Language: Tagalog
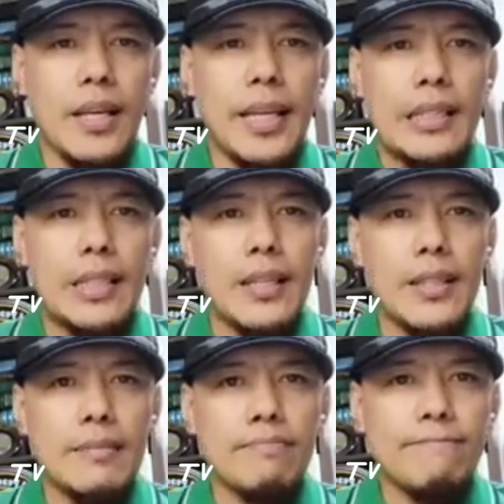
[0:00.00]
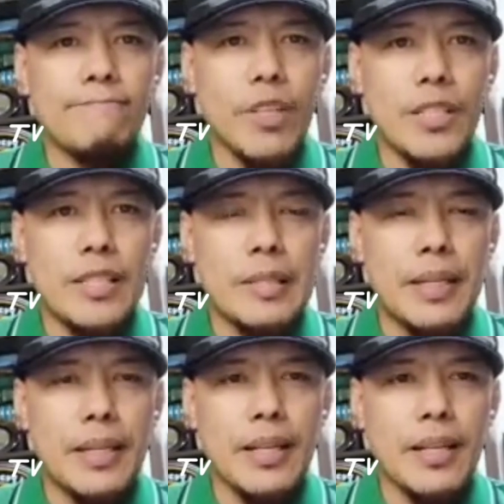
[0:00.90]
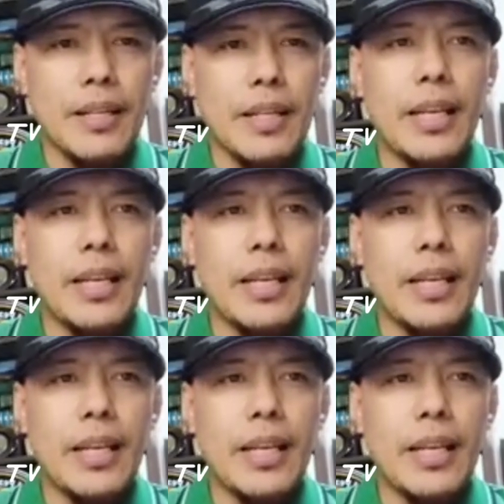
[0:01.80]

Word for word: anak ng isa sa mga